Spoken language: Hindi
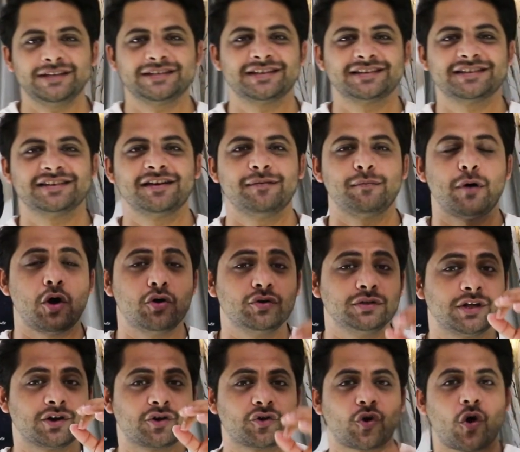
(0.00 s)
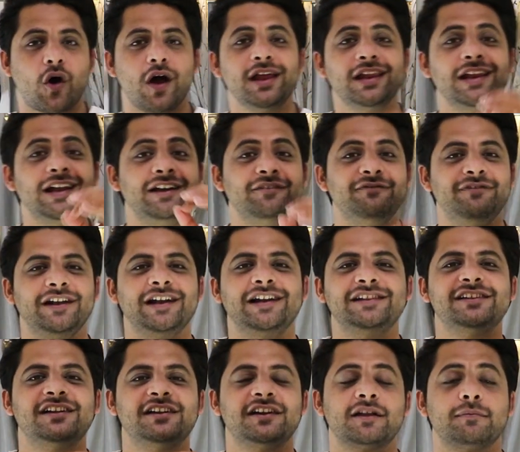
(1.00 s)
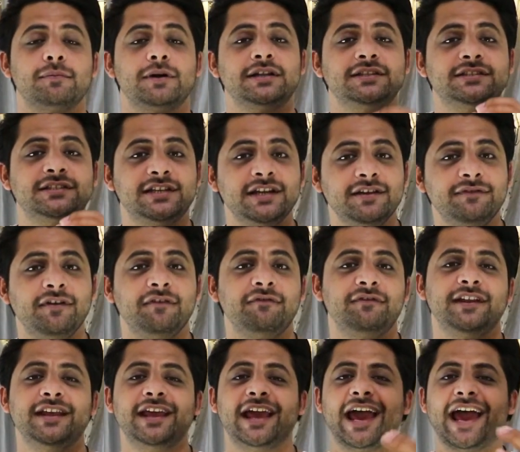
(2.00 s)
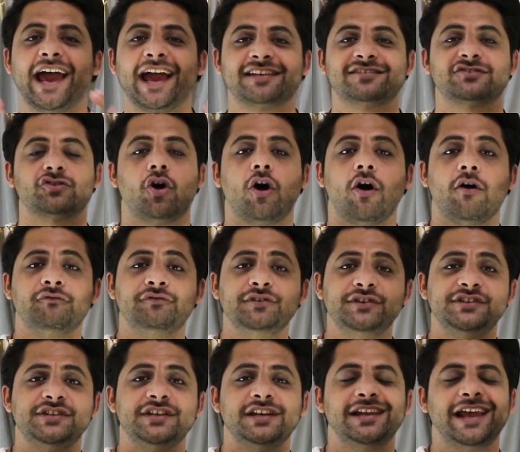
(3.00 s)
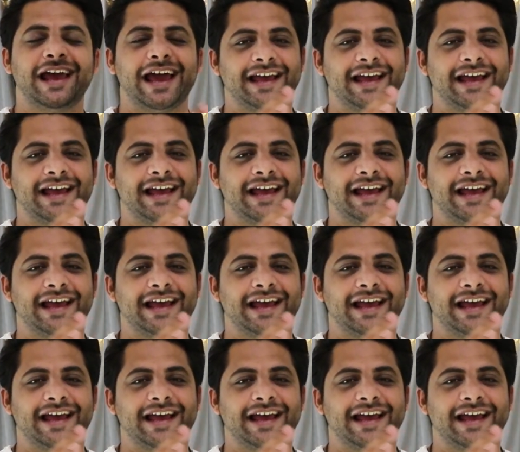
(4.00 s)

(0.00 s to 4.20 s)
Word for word: चैनल रॉयल एनफील्ड थंडरबर्ड 350X ऑफिशियल